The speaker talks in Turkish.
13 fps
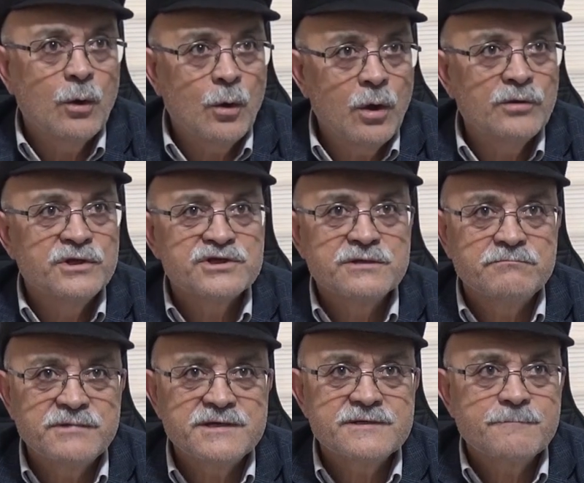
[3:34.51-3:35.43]
Onun
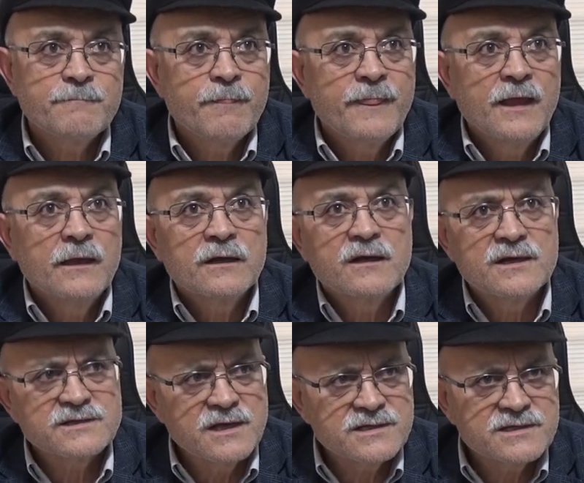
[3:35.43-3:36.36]
için biz
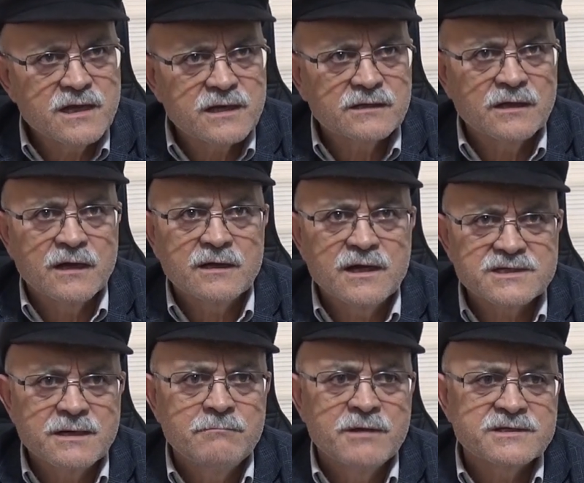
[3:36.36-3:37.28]
kazansak da
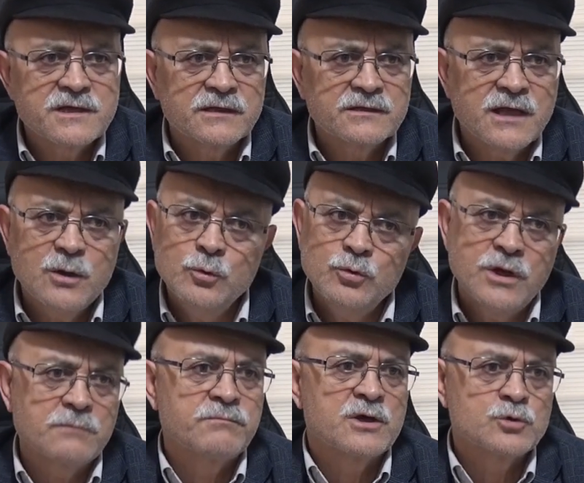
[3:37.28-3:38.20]
kazanmasak da
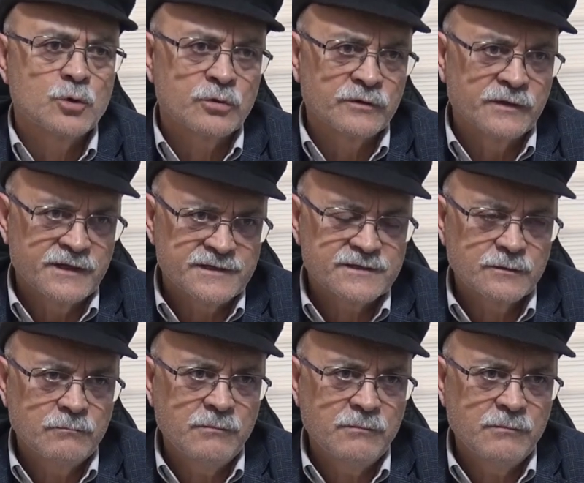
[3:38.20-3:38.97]
üretmek zorundayız.